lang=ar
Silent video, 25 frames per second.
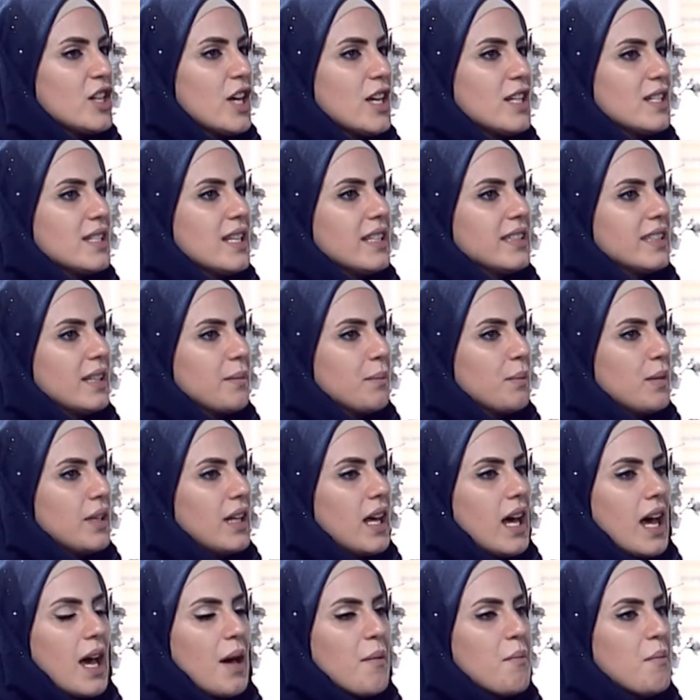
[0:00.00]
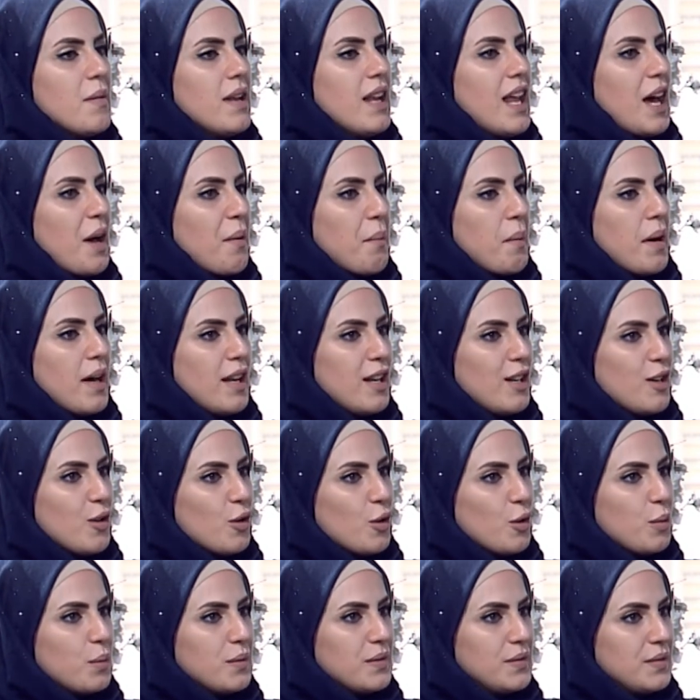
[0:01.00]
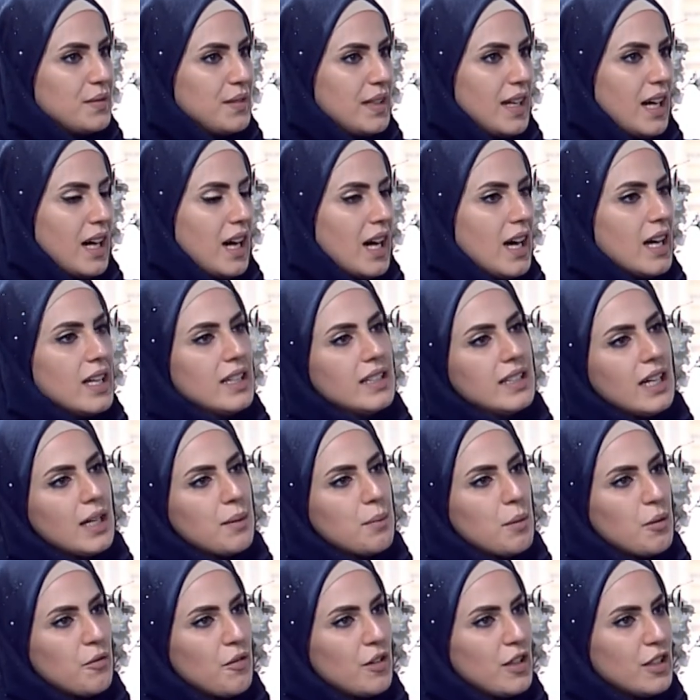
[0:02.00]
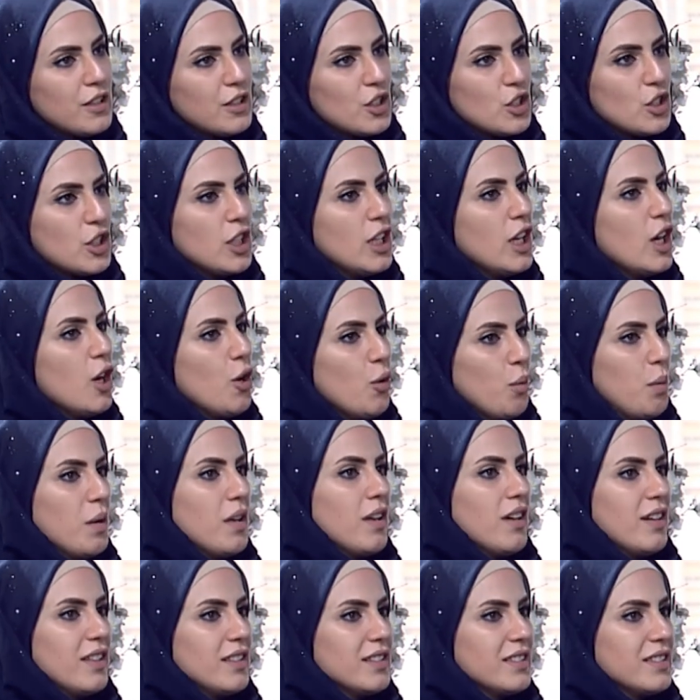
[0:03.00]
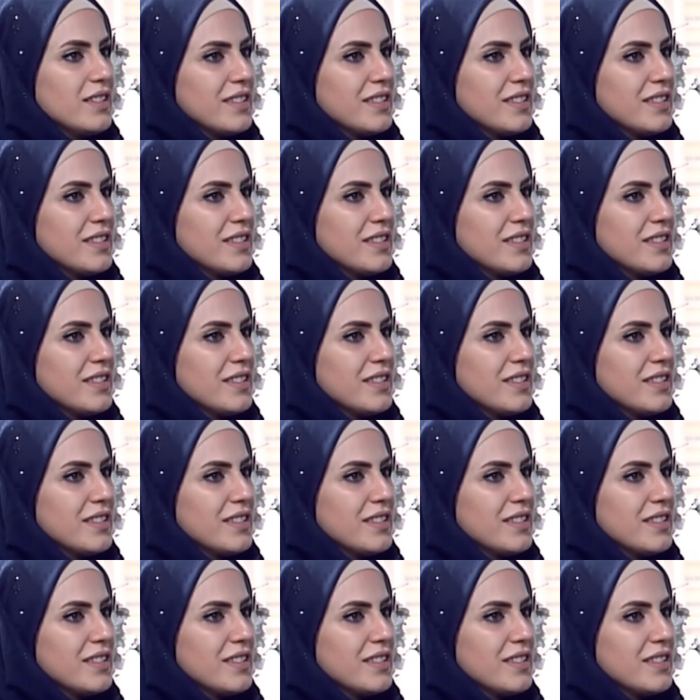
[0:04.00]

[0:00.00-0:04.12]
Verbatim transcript: حسيت من أهم الأعمال اللي قمت فيها إن كان بالفن التشكيلي أو بالخط؟